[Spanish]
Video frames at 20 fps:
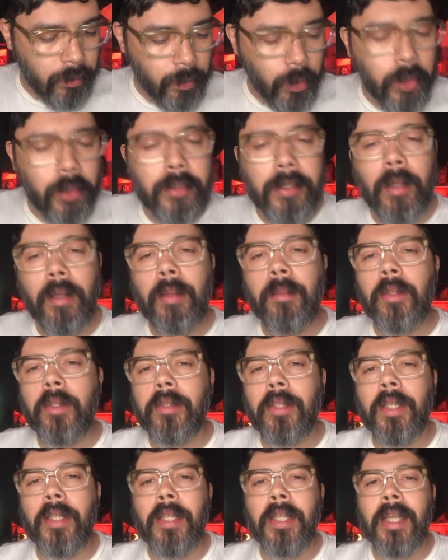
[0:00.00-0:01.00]
Bueno, si hablamos
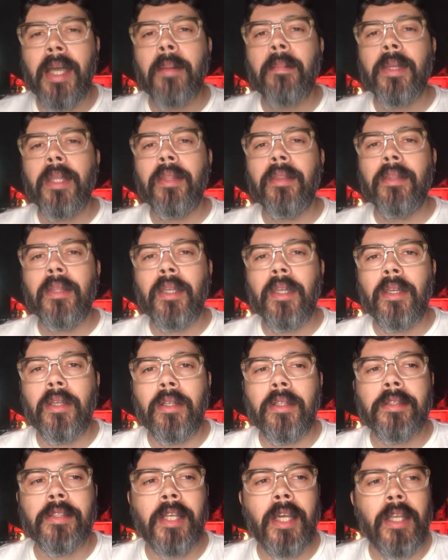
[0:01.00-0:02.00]
técnicamente,
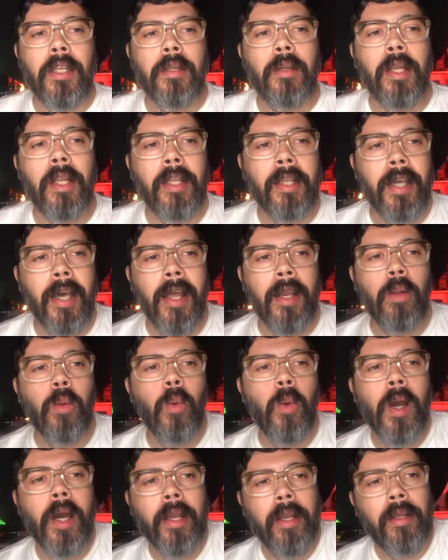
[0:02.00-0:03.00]
o sea, a nivel
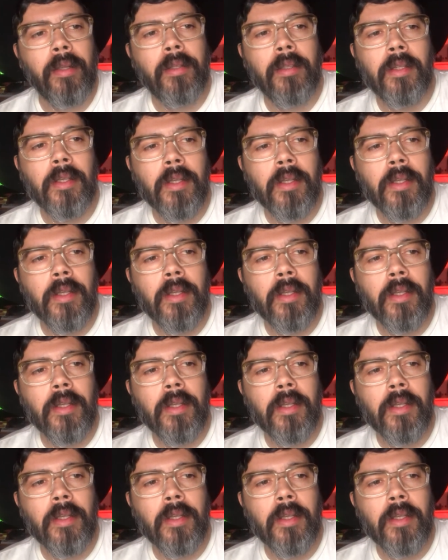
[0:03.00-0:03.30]
hardware,